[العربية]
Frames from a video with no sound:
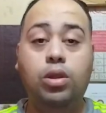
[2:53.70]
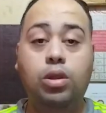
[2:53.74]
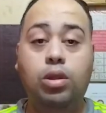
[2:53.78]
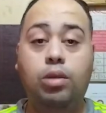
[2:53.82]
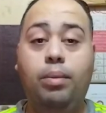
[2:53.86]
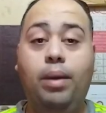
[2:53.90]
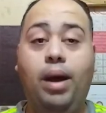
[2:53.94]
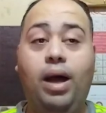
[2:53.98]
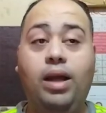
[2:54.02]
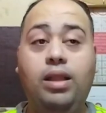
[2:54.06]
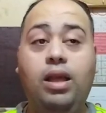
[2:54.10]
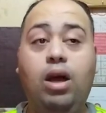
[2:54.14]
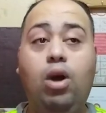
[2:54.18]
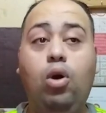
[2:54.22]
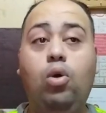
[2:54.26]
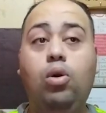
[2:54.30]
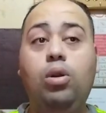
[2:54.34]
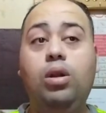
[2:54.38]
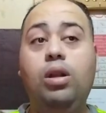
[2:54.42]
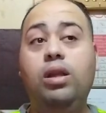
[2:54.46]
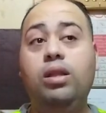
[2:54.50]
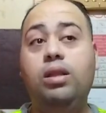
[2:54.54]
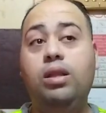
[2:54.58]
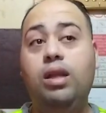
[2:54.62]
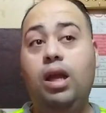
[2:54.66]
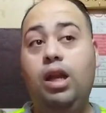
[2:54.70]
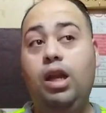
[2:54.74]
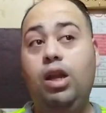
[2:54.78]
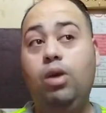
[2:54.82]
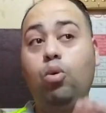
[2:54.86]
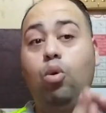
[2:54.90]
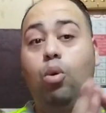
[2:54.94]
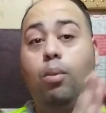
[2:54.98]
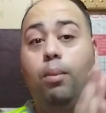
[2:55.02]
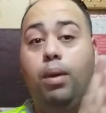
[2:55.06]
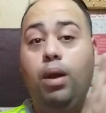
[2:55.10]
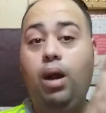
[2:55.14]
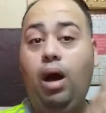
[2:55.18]
دي بعدها قلنا
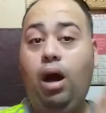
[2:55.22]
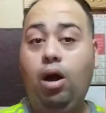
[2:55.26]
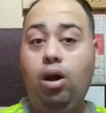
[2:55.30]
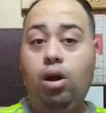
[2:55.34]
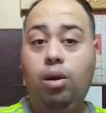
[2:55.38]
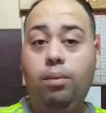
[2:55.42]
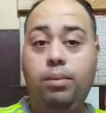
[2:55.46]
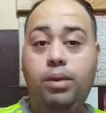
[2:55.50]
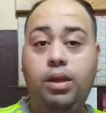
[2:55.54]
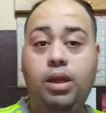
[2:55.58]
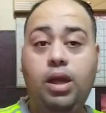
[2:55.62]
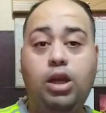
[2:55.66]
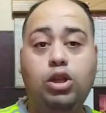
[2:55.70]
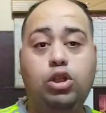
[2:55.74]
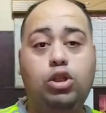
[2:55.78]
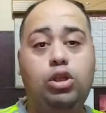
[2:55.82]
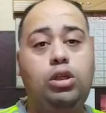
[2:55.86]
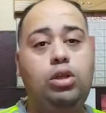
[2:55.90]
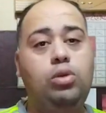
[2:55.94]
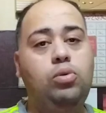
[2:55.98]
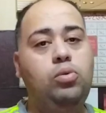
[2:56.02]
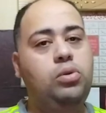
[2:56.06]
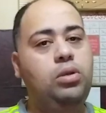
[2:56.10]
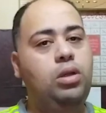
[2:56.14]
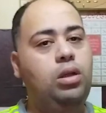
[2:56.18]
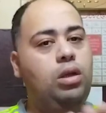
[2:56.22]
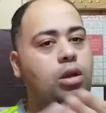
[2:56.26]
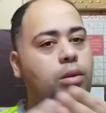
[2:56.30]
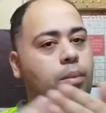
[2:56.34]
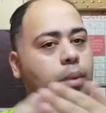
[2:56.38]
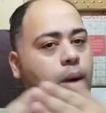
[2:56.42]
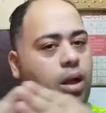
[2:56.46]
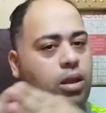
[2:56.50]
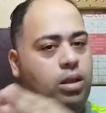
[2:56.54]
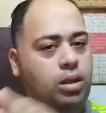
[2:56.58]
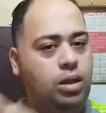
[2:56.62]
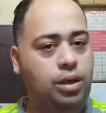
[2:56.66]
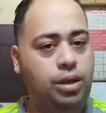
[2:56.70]
اتكلموا بالعربي عشان يوصل
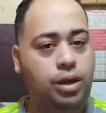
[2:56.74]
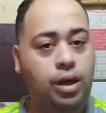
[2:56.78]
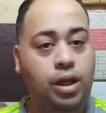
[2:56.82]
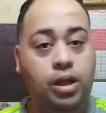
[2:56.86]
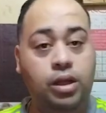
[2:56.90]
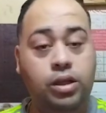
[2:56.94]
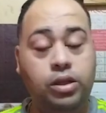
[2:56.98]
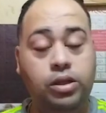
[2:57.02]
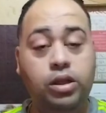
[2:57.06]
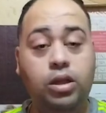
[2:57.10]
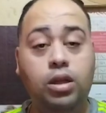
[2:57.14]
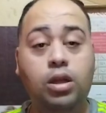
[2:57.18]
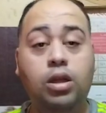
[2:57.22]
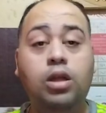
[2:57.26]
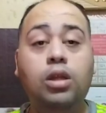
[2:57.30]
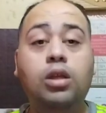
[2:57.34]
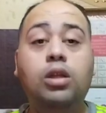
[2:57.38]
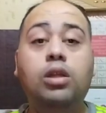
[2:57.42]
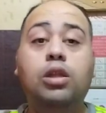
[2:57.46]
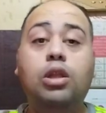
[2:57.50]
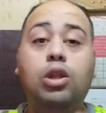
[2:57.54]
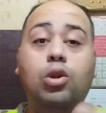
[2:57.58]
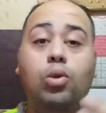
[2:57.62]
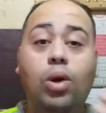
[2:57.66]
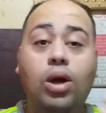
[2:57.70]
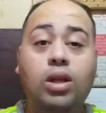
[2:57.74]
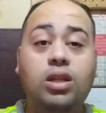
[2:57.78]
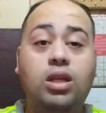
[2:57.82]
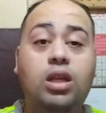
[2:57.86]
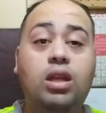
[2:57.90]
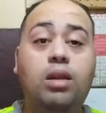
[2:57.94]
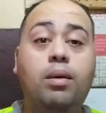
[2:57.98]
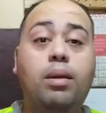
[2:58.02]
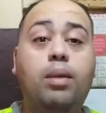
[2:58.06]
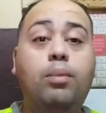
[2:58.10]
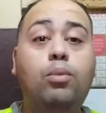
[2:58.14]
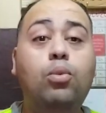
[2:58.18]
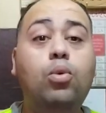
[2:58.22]
لبعض الناس دلوقتي
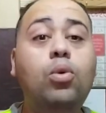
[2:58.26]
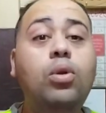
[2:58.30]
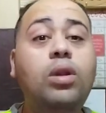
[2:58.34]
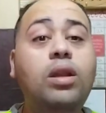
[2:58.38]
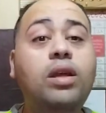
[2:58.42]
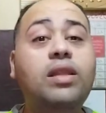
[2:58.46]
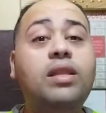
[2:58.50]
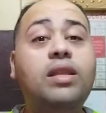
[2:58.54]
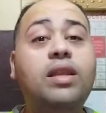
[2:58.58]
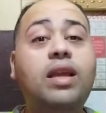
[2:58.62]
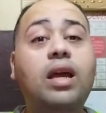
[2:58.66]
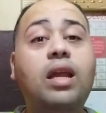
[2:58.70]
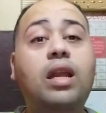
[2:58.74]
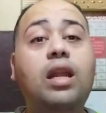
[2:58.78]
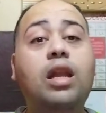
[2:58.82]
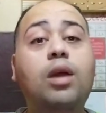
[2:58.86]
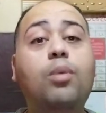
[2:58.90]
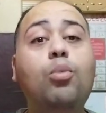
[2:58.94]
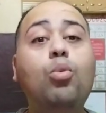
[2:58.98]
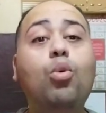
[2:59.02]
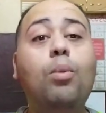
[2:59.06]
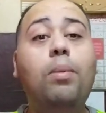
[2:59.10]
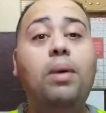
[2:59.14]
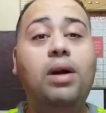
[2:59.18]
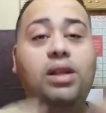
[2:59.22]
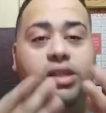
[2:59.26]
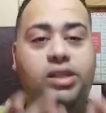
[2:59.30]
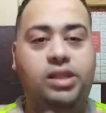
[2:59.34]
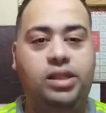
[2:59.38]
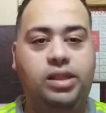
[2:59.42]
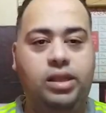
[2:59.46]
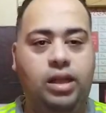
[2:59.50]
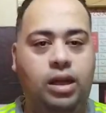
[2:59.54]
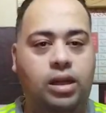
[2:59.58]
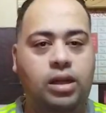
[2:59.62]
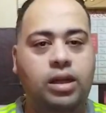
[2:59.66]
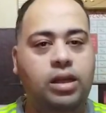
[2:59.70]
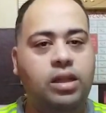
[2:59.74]
احنا بنقول اتكلموا
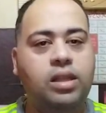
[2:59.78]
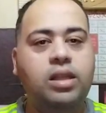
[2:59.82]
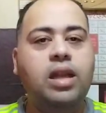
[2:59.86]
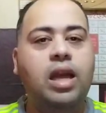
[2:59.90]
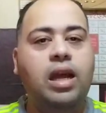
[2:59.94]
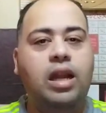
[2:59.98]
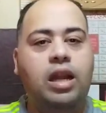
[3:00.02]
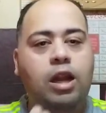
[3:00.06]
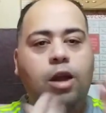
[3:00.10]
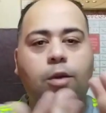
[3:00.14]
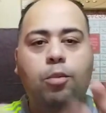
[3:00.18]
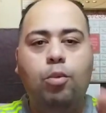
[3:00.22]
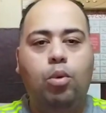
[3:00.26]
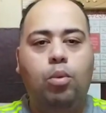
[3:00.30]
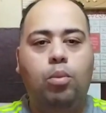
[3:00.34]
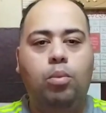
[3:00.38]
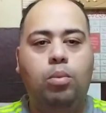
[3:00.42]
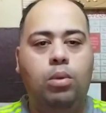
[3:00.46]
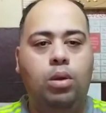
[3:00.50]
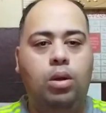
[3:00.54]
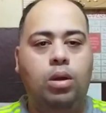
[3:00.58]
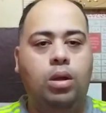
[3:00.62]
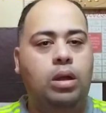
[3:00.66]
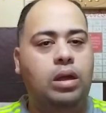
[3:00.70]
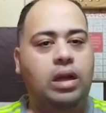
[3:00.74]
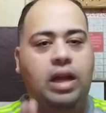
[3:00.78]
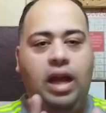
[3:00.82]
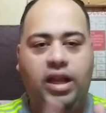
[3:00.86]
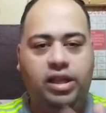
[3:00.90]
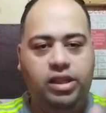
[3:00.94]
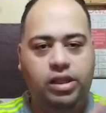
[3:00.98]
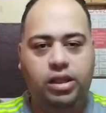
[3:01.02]
بس يعني اتكلموا لا